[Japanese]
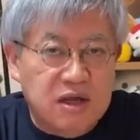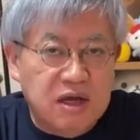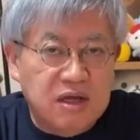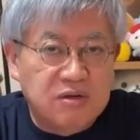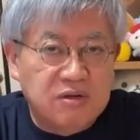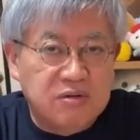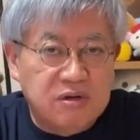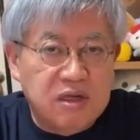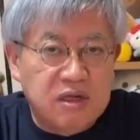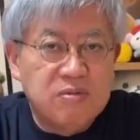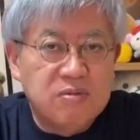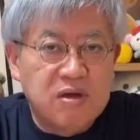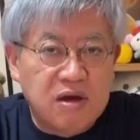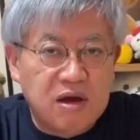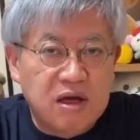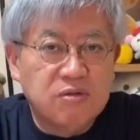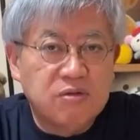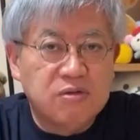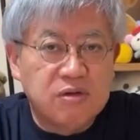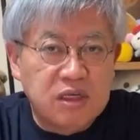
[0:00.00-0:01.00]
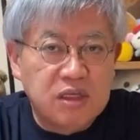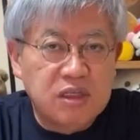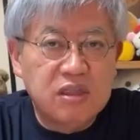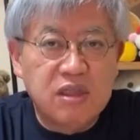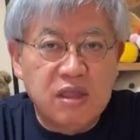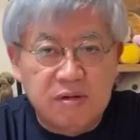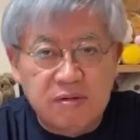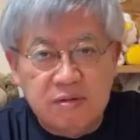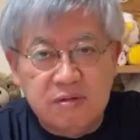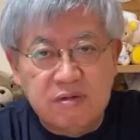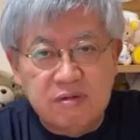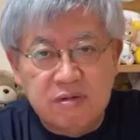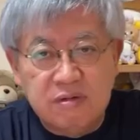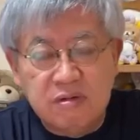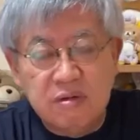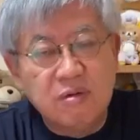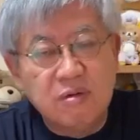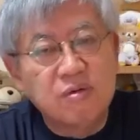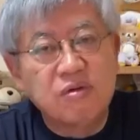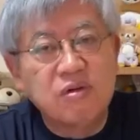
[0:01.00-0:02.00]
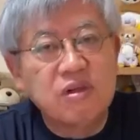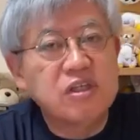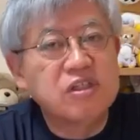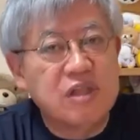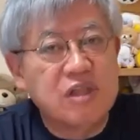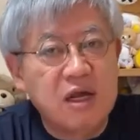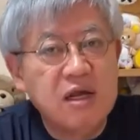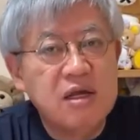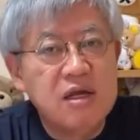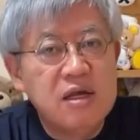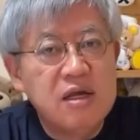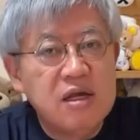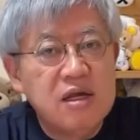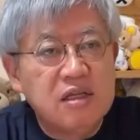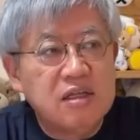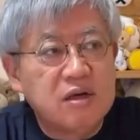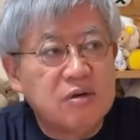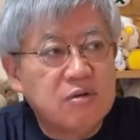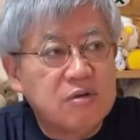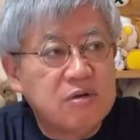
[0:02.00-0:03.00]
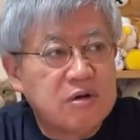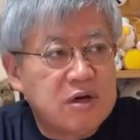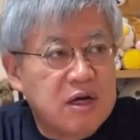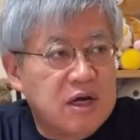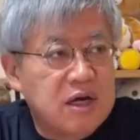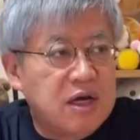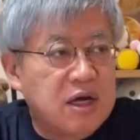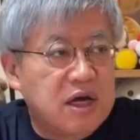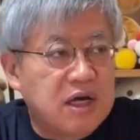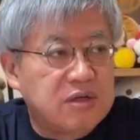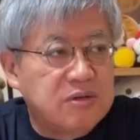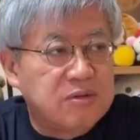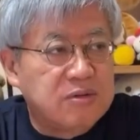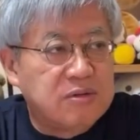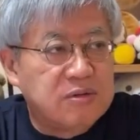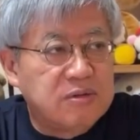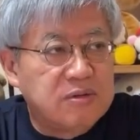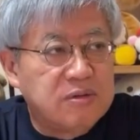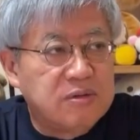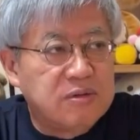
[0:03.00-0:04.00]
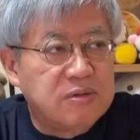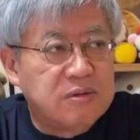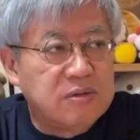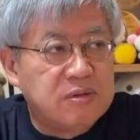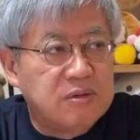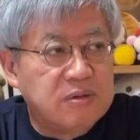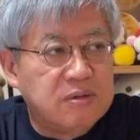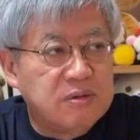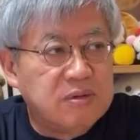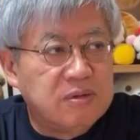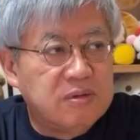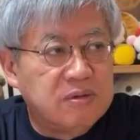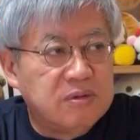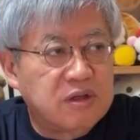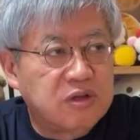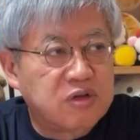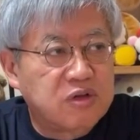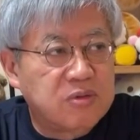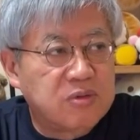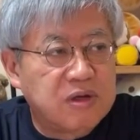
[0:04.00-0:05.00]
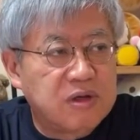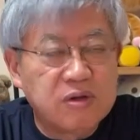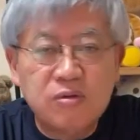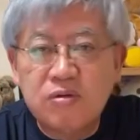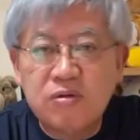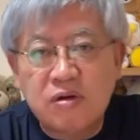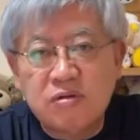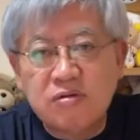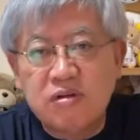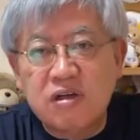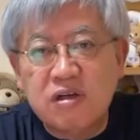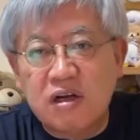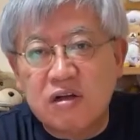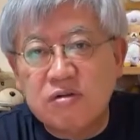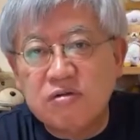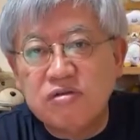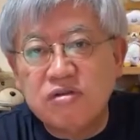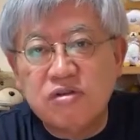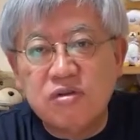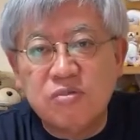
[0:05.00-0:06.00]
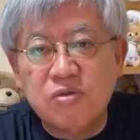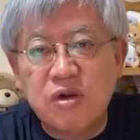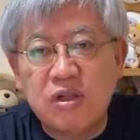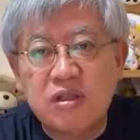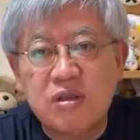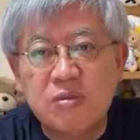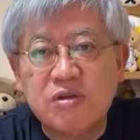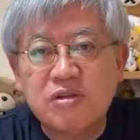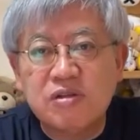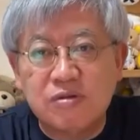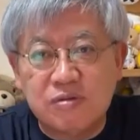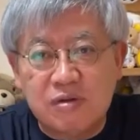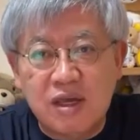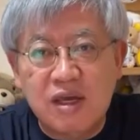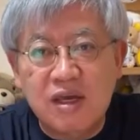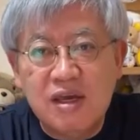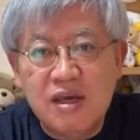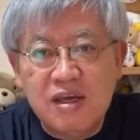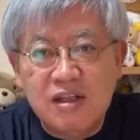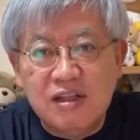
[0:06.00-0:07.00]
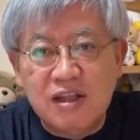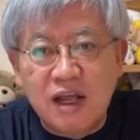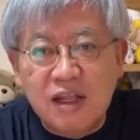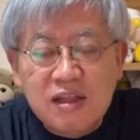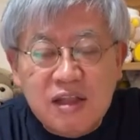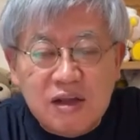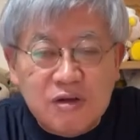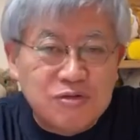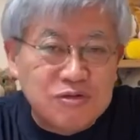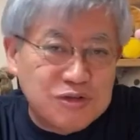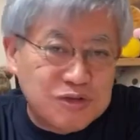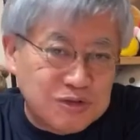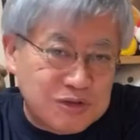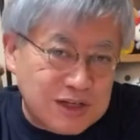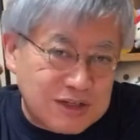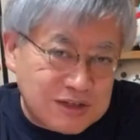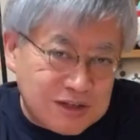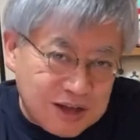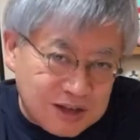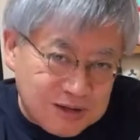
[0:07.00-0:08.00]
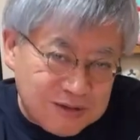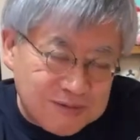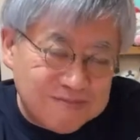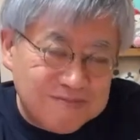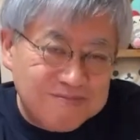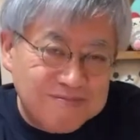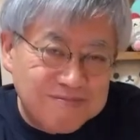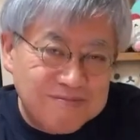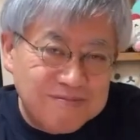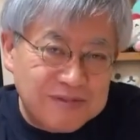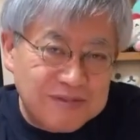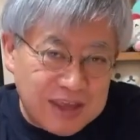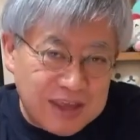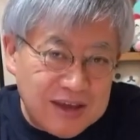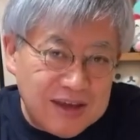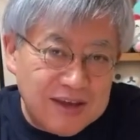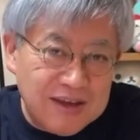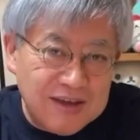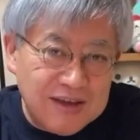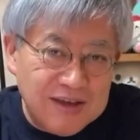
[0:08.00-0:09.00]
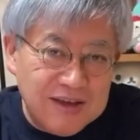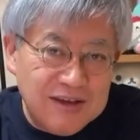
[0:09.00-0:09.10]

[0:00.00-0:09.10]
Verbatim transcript: あの、エイミは後で言ってるところでした。で、これが、あのー、例えばいろんな国から勲章もらってますよね。なんで勲章出すか。ね。